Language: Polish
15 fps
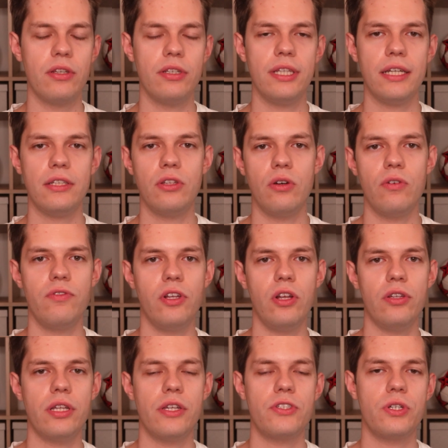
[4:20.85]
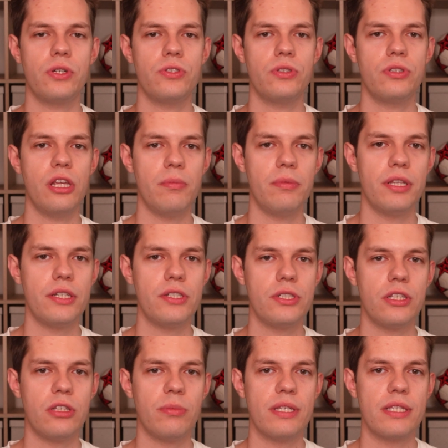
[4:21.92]
No i tak to wygląda, jeżeli chodzi o terminarz,
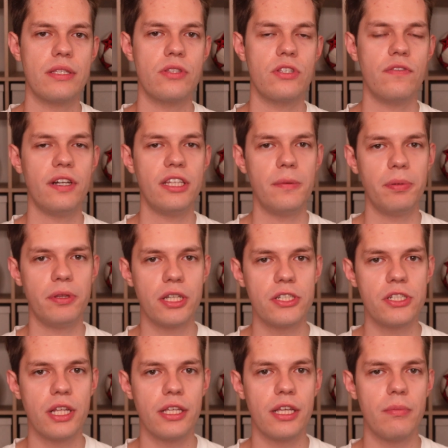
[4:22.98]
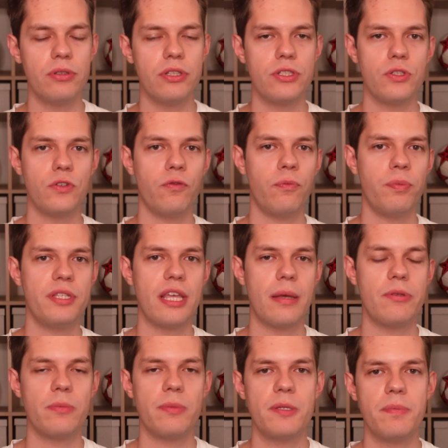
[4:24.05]
natomiast co warte podkreślenia, bo też
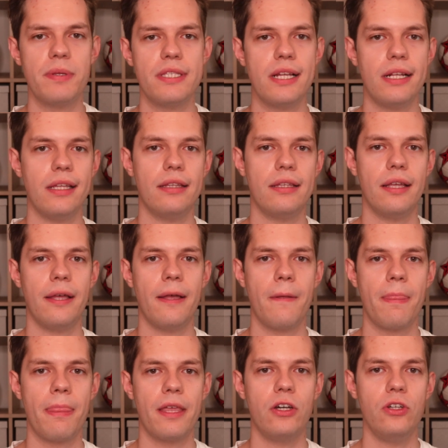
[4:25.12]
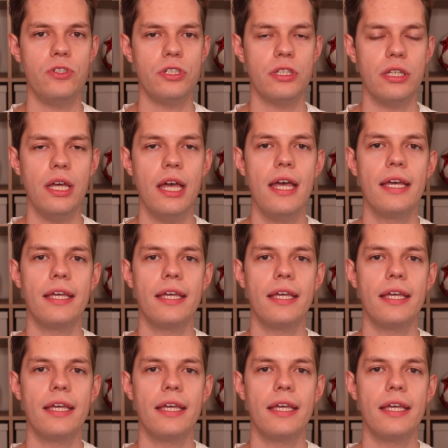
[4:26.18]
wpisałem sobie specjalnie te godziny,